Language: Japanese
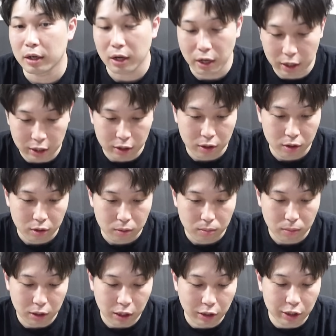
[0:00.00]
はい。
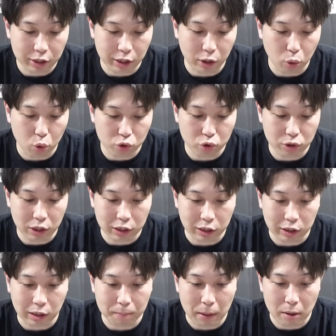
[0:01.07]
まあ、かなりね、工場の中
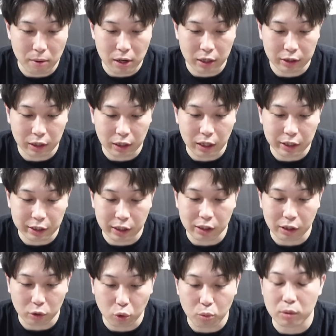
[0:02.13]
だったらパワー高い
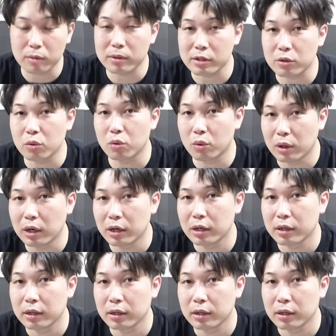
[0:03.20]
キャラだと思います、僕は。